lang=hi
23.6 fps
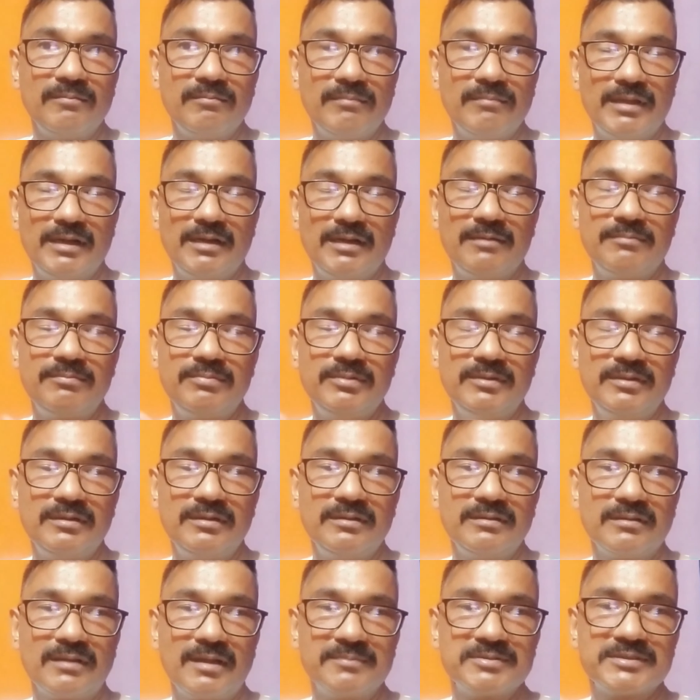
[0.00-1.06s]
मतलब
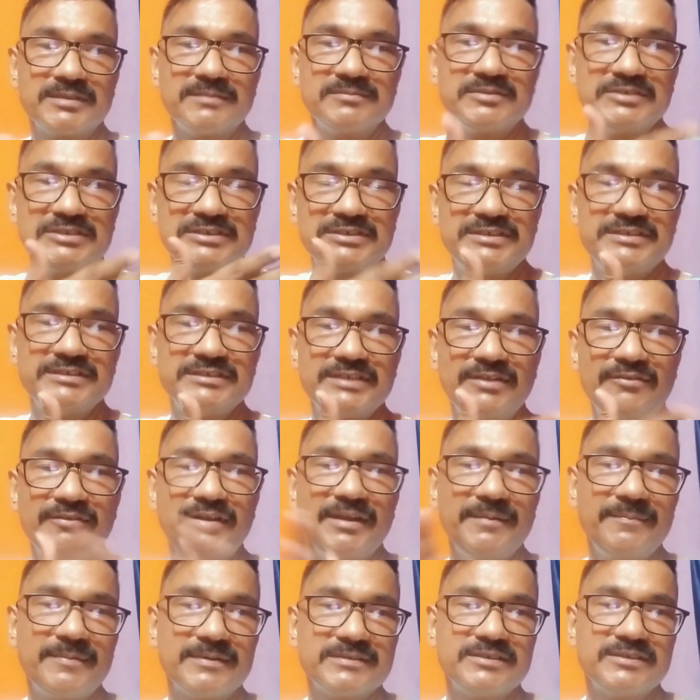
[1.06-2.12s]
कम से कम सिक्सटी
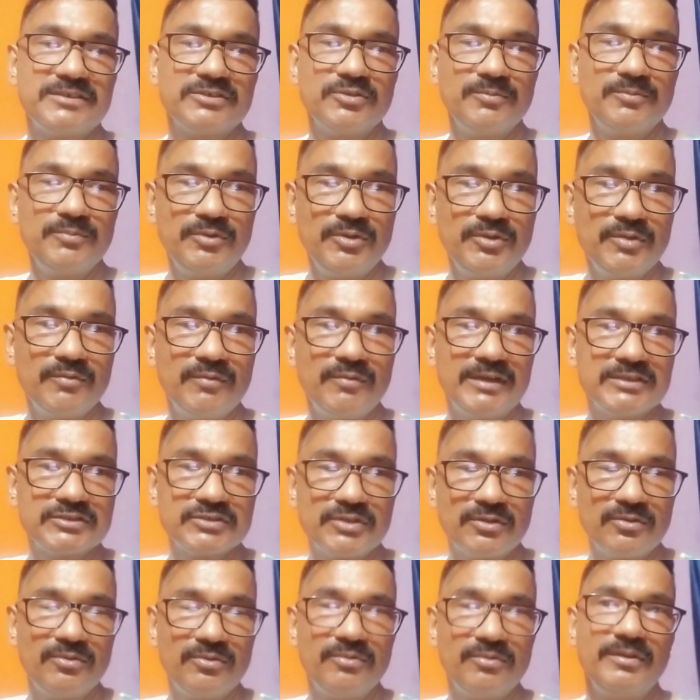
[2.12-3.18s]
सेवेंटी परसेंट तो वीडियो वॉच
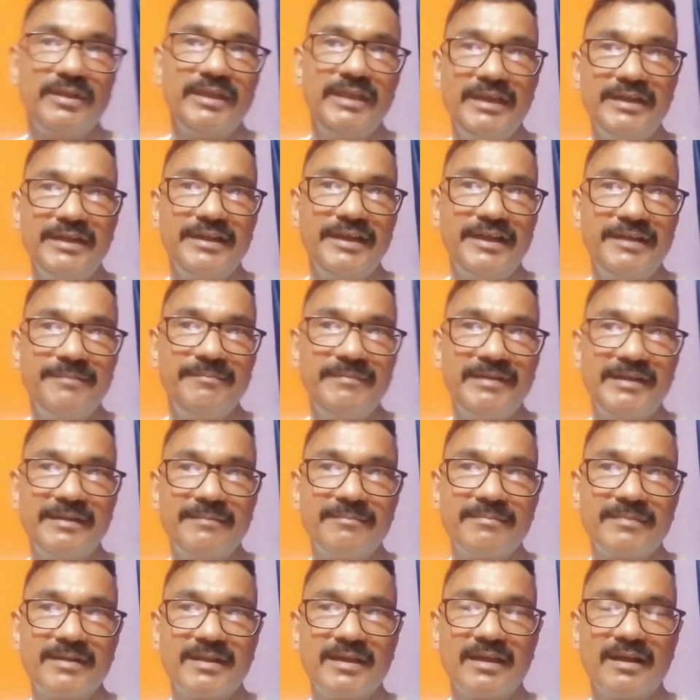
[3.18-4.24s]
करो एक डेढ़
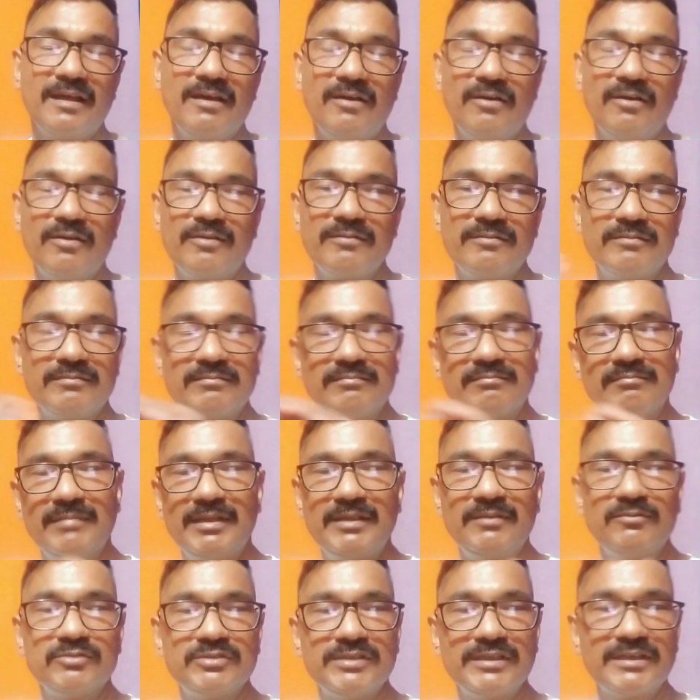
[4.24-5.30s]
मिनट करा और
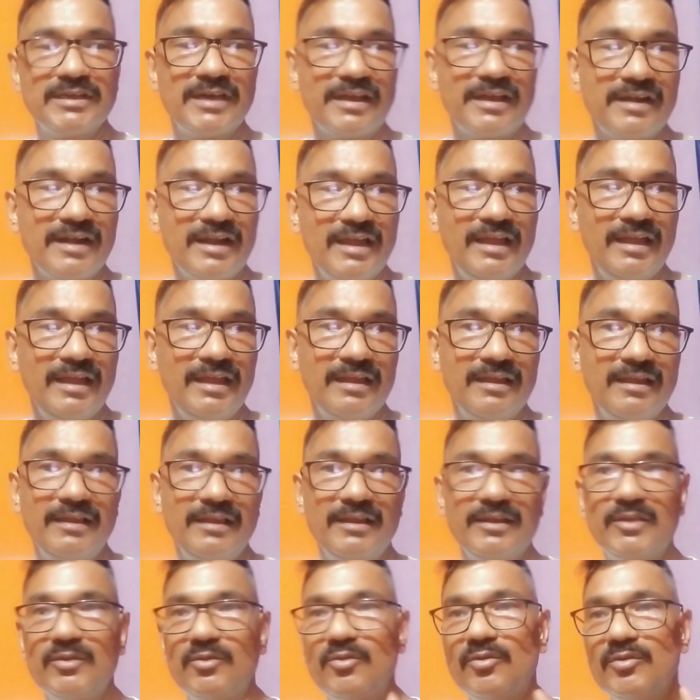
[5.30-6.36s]
भाई उसे करना है
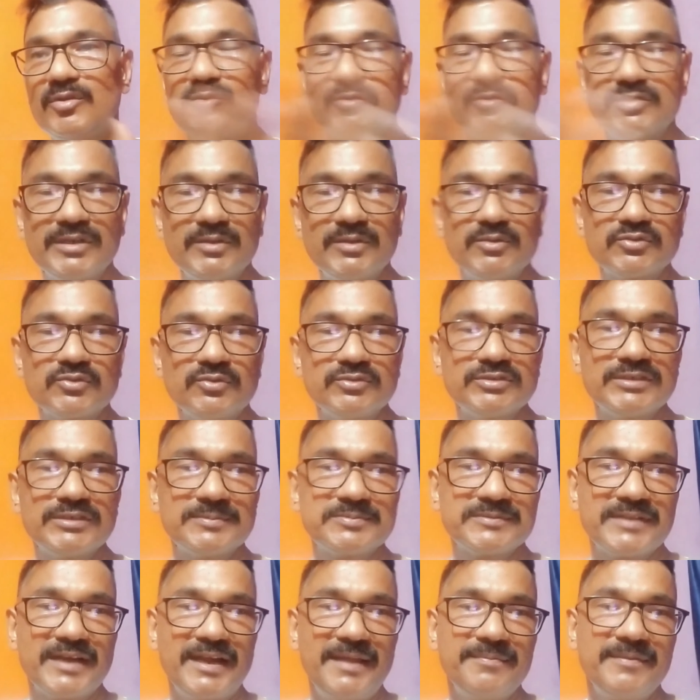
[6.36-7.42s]
क्योंकि उसने उसको
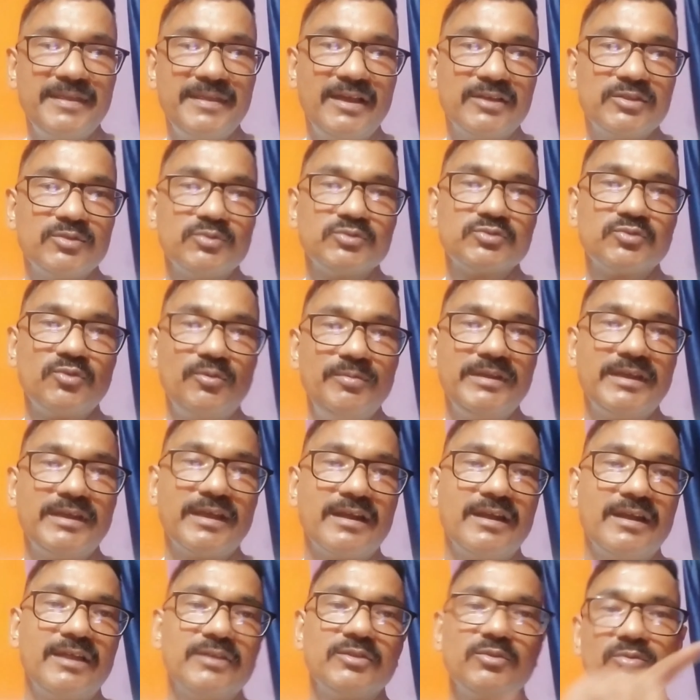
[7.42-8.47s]
सब्सक्राइब किया तो उसको भी
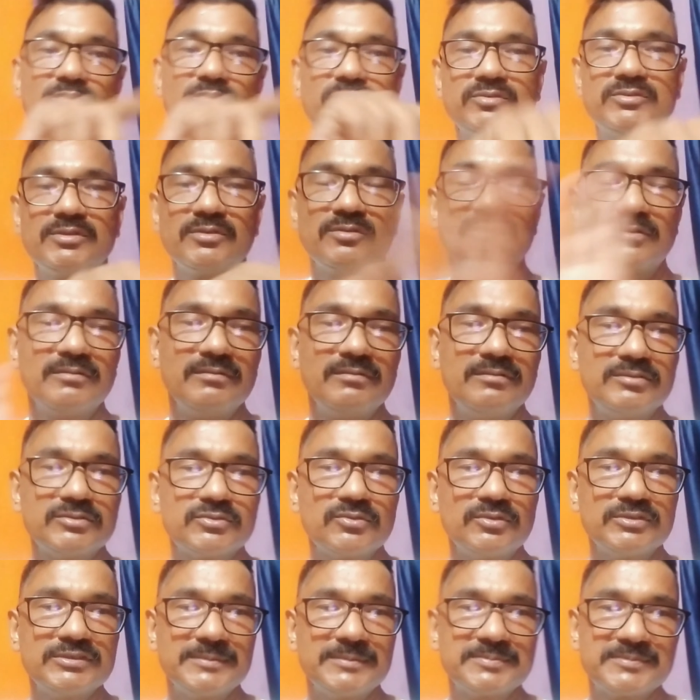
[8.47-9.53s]
करना तो उसको
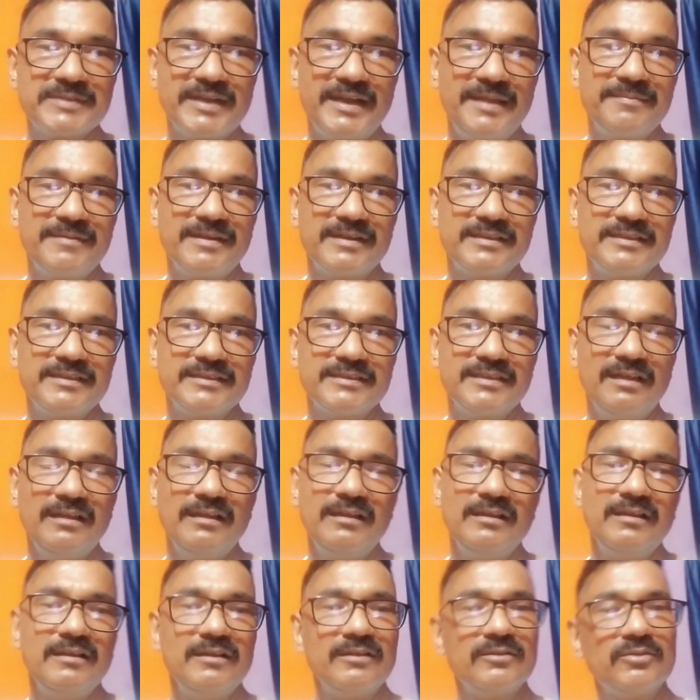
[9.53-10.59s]
उसको सब्सक्राइब कर देता
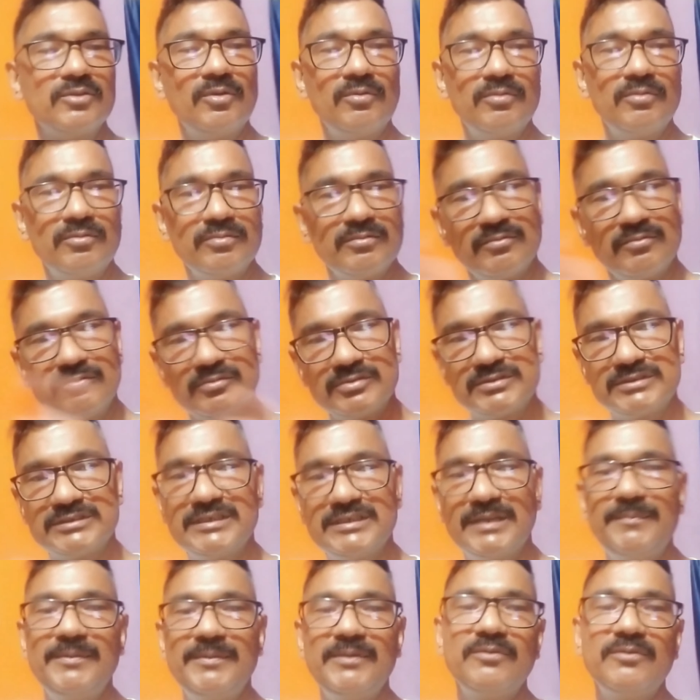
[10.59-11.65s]
है तो
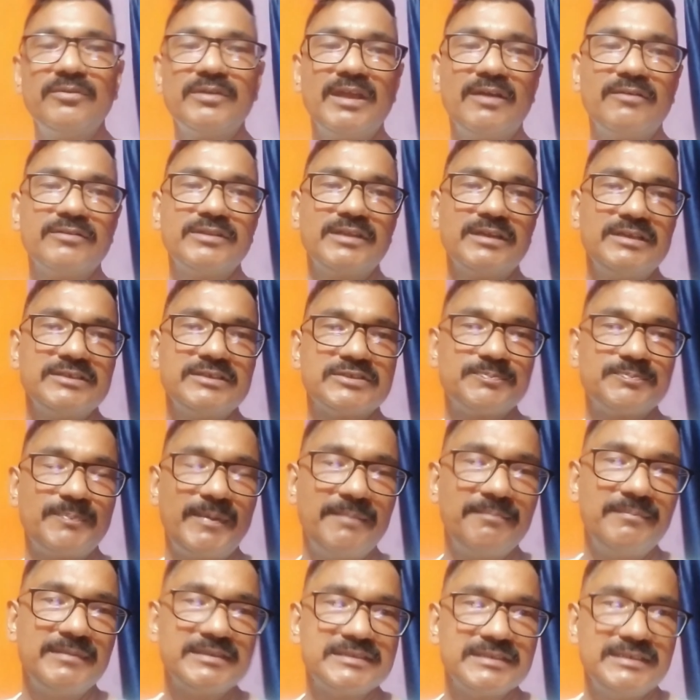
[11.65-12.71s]
उससे भी वो क्या होता है कि
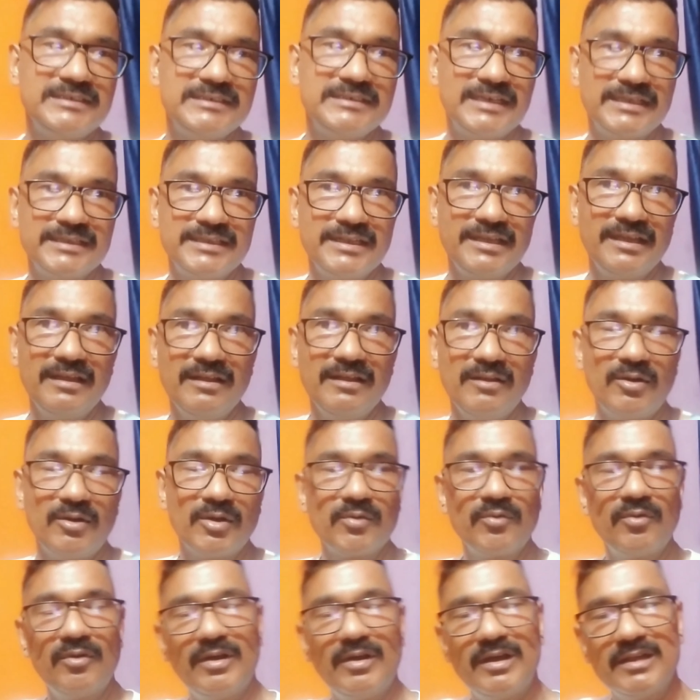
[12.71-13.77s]
स्पैम में चली जाती है और
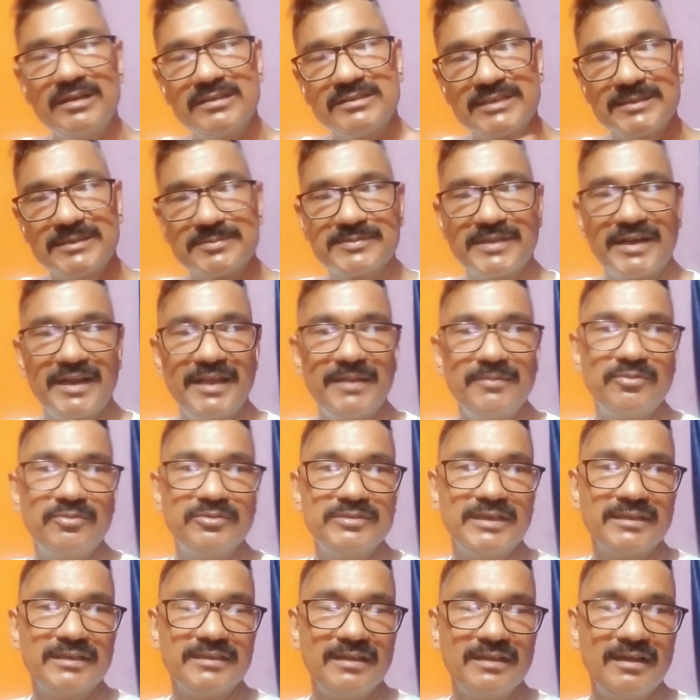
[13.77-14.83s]
वो अनसब्सक्राइब हो
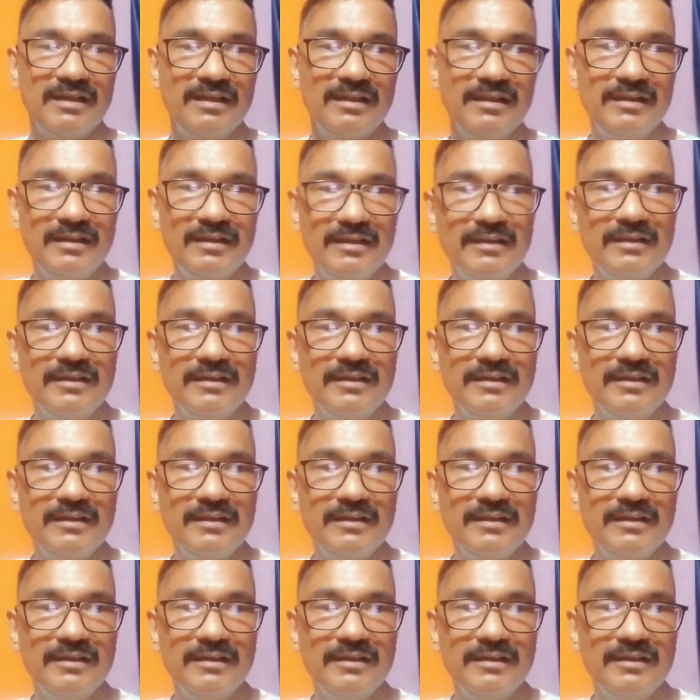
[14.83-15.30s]
जाता है